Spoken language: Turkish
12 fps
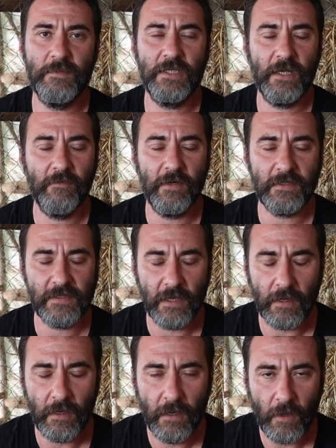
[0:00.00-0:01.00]
bir şey
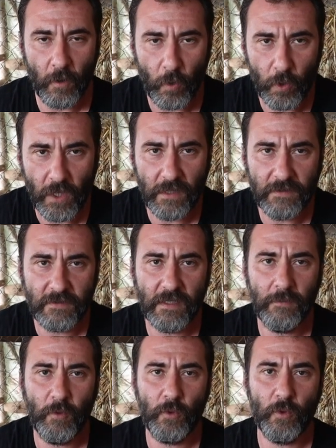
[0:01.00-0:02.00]
varsa onu
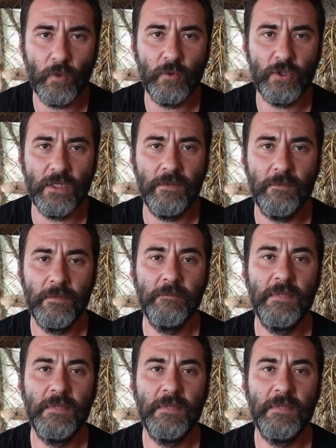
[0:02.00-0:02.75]
anlatalım, onu konuşalım.